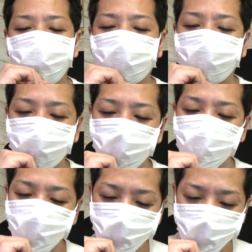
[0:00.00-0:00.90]
強かったですね。
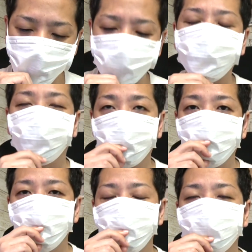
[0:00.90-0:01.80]
もちろん。
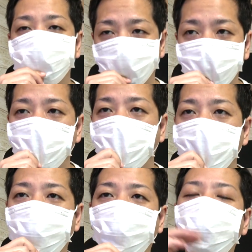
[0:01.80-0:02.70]
もちろん。俺が
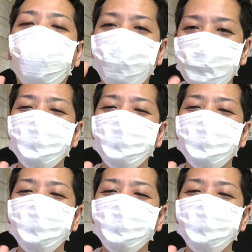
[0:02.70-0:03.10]
言うのはおこがま、